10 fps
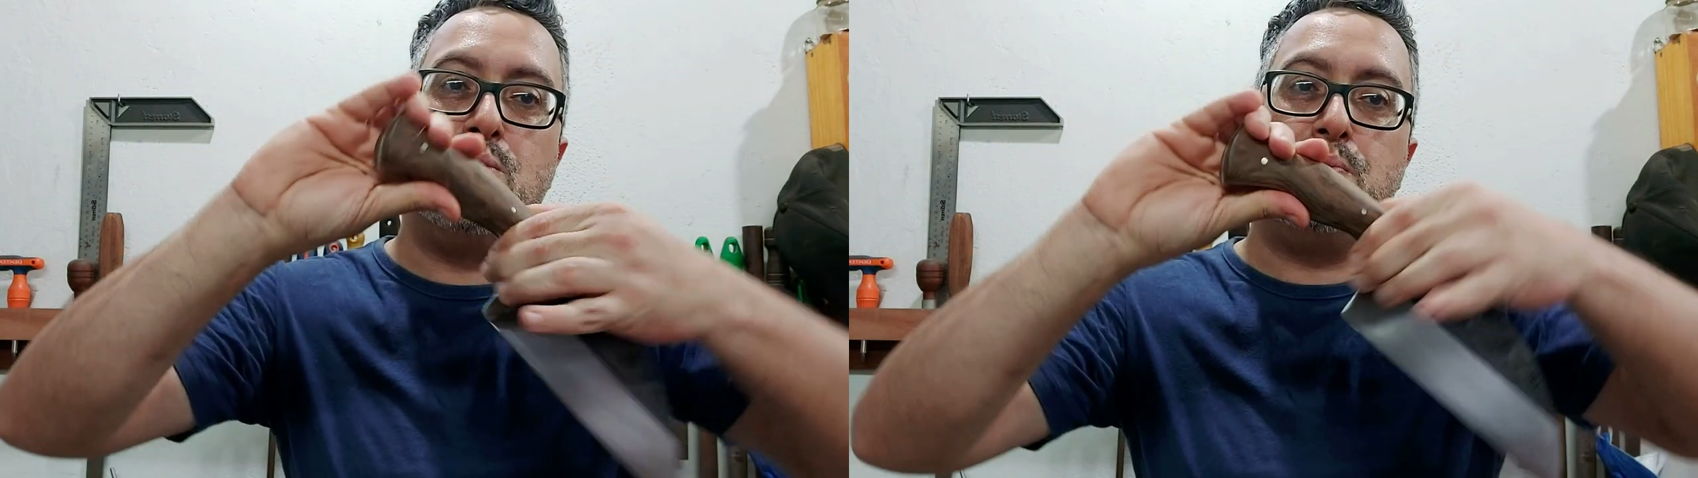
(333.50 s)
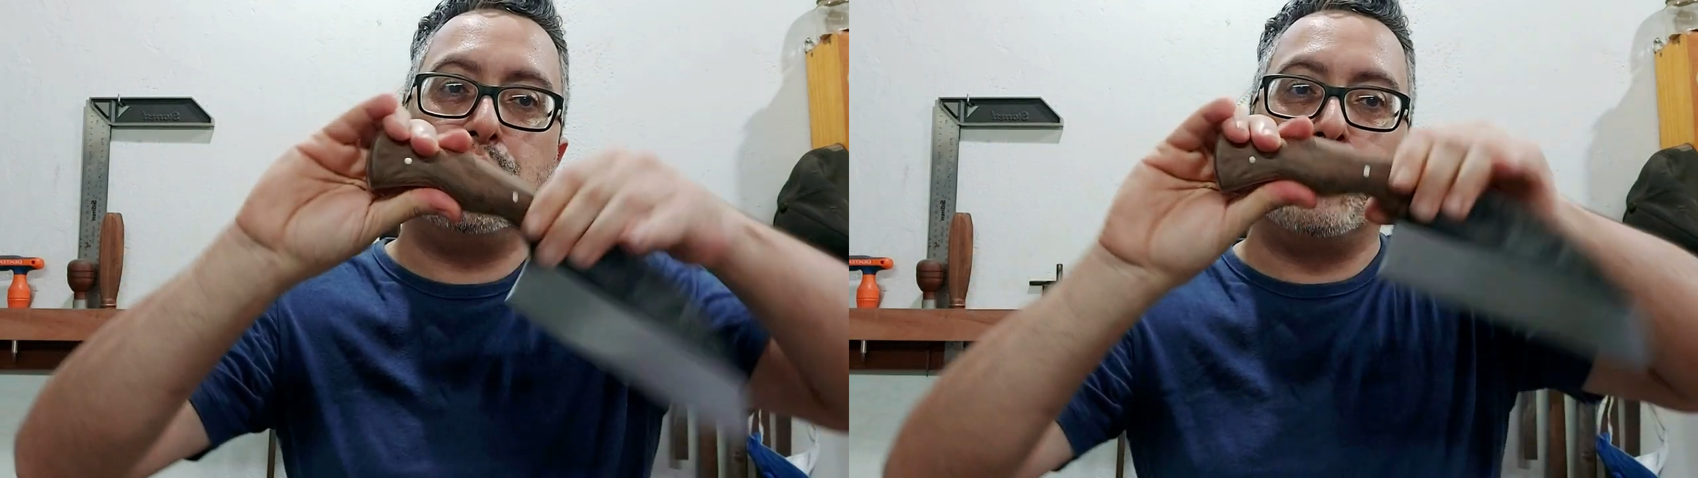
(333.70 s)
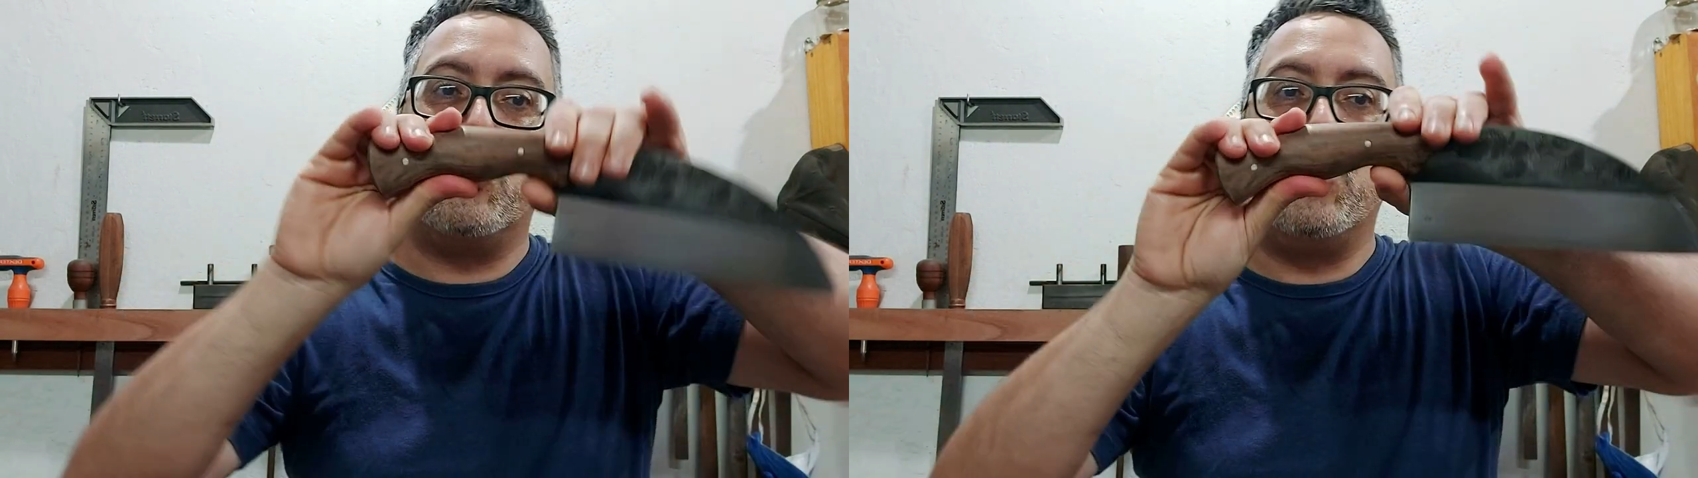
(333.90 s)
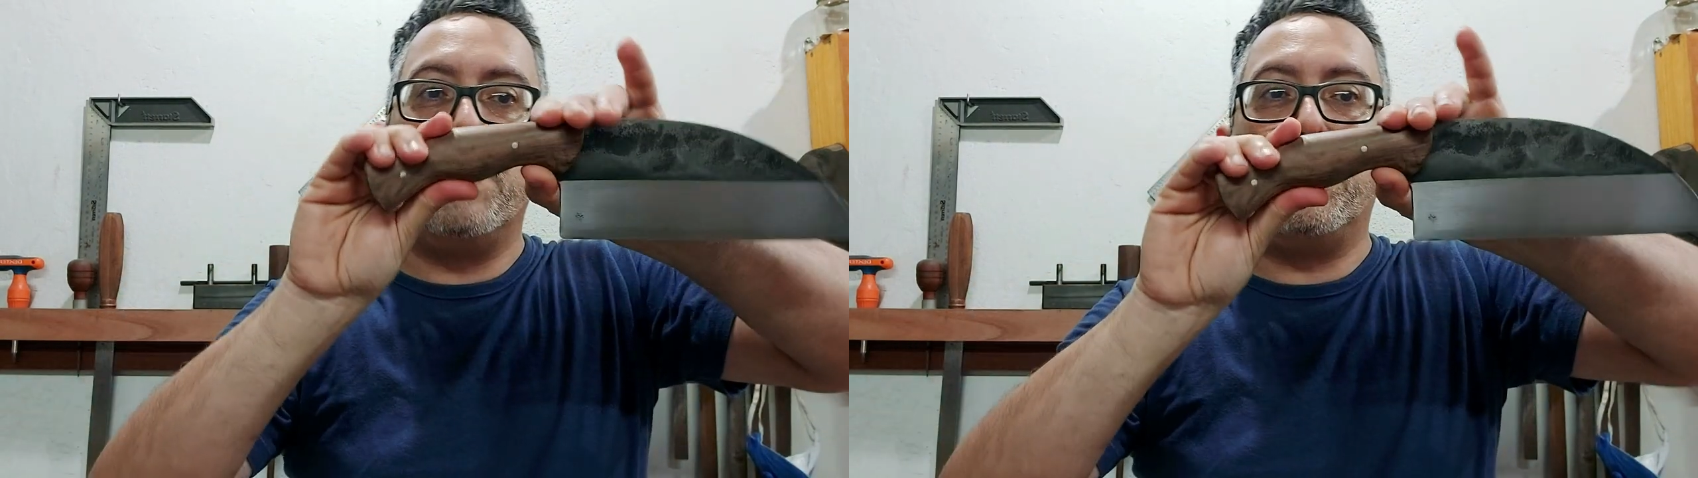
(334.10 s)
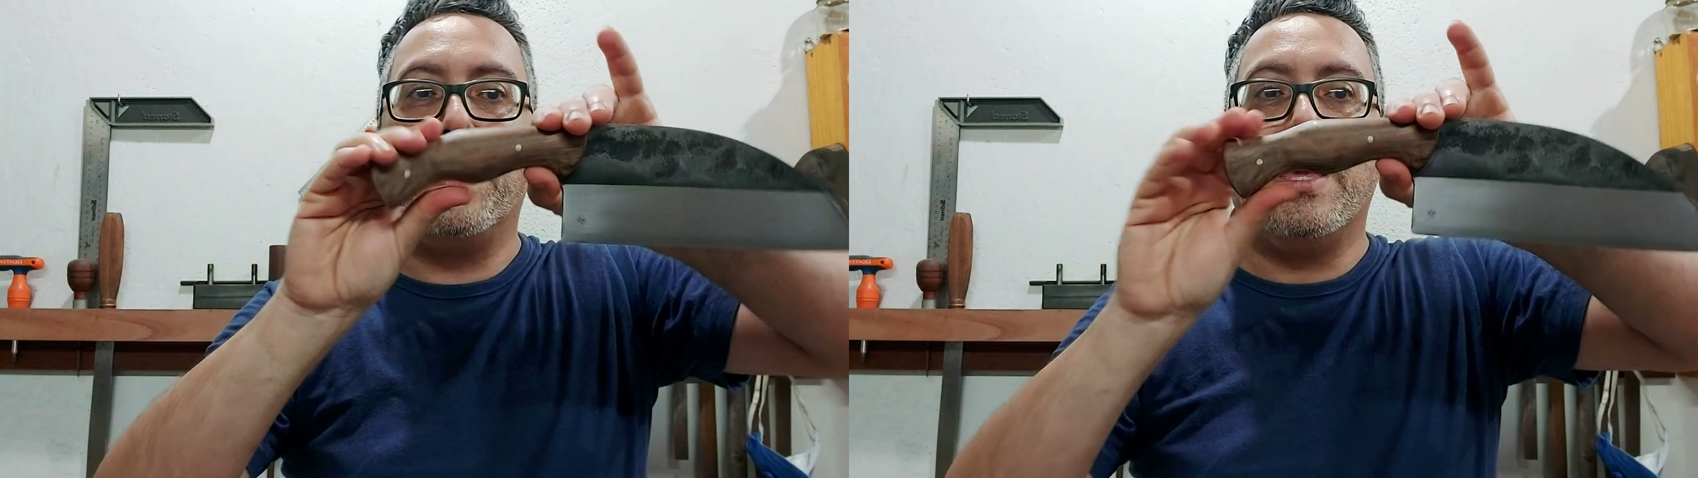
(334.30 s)
de um pistol
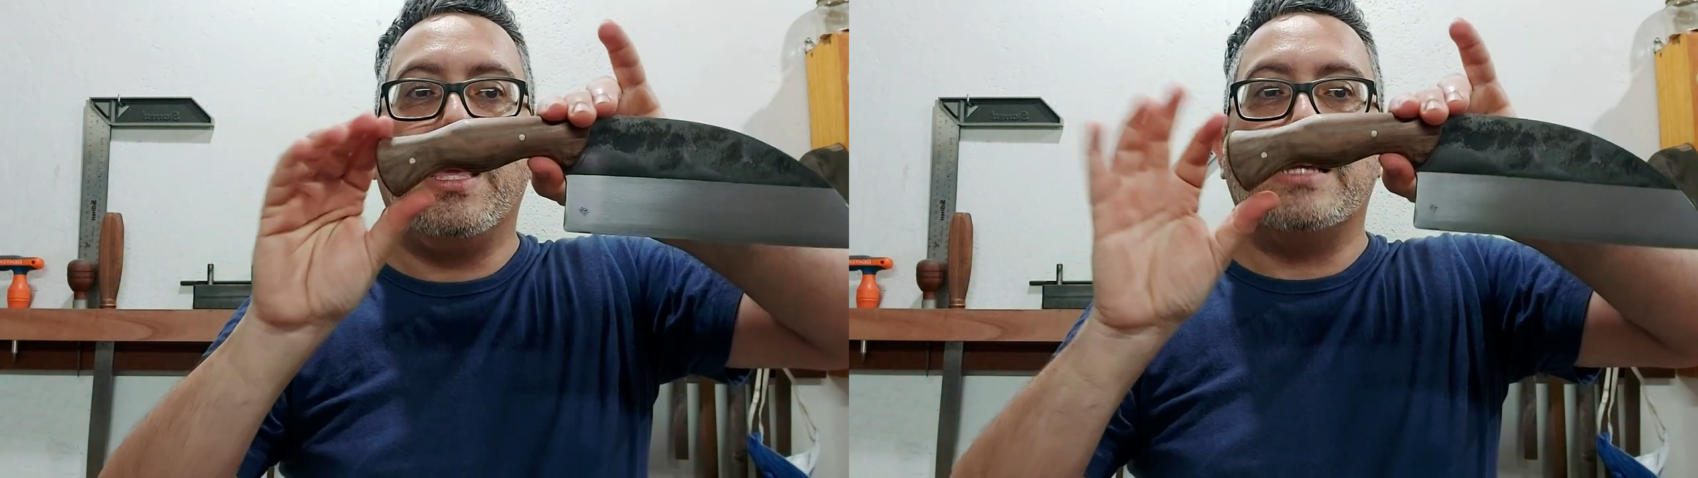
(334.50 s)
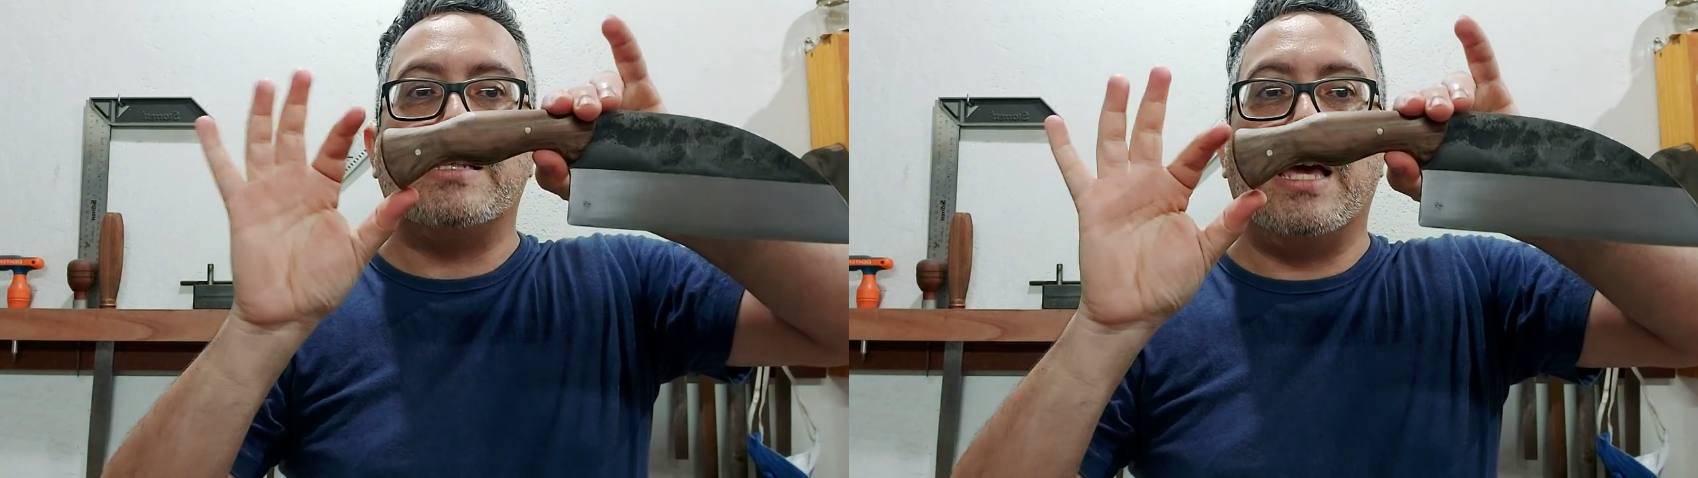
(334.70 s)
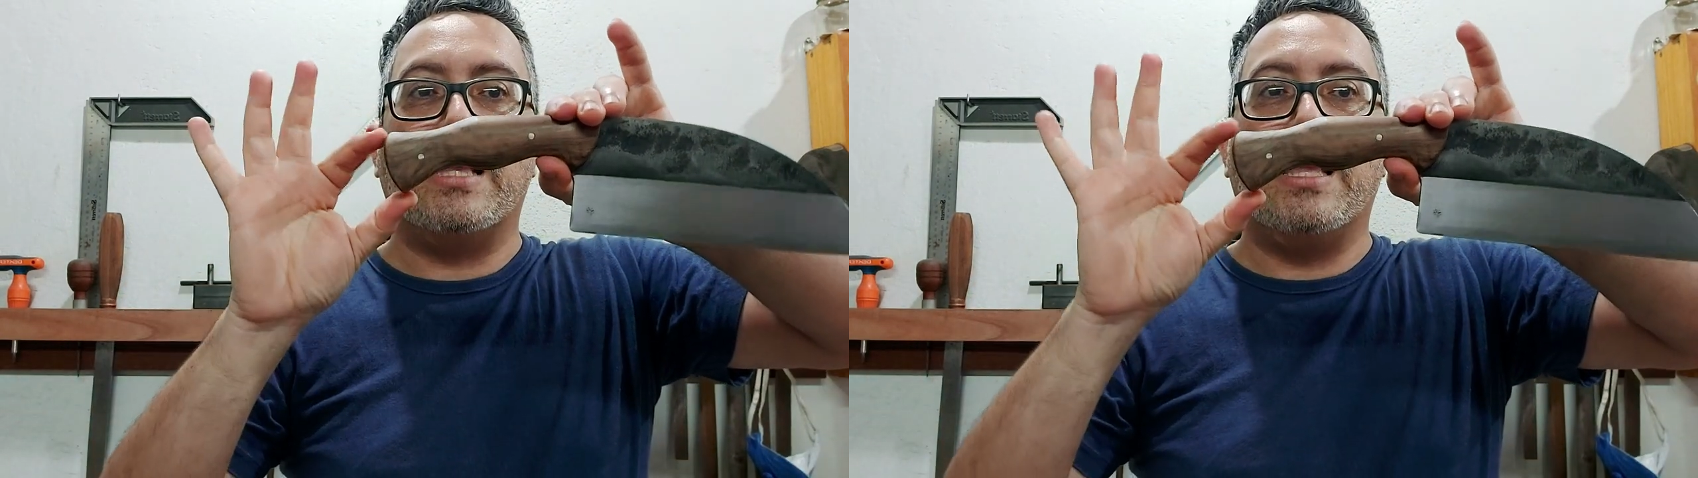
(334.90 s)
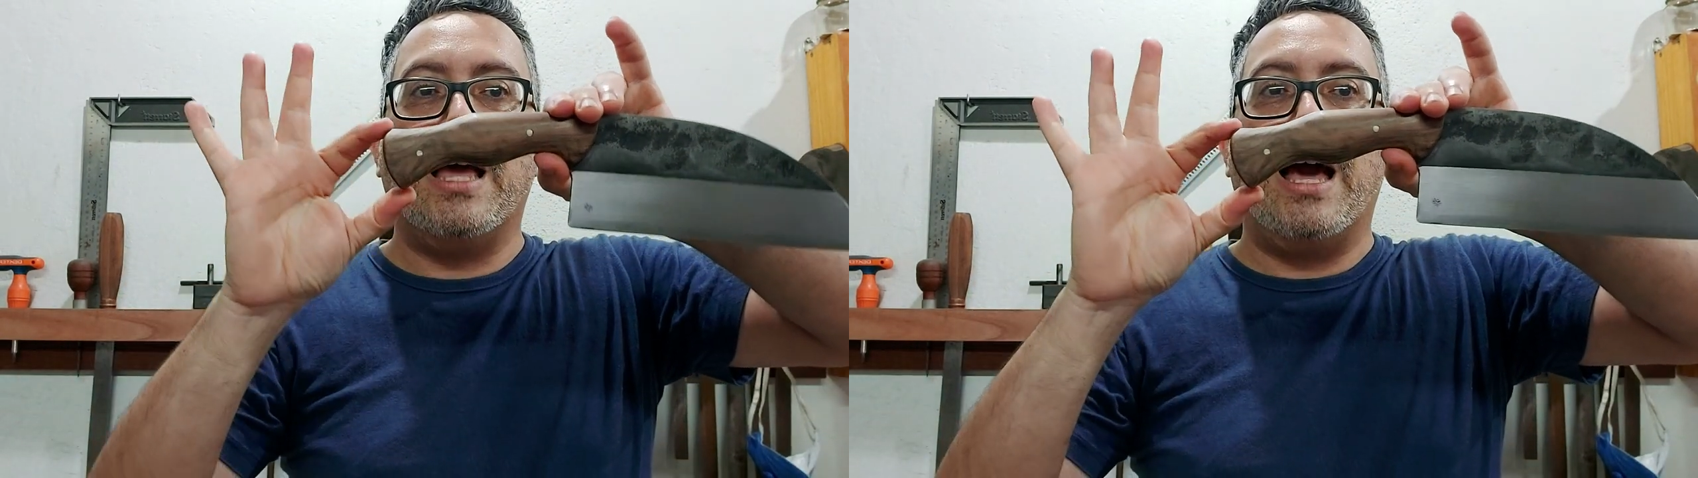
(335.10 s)
grip, certo?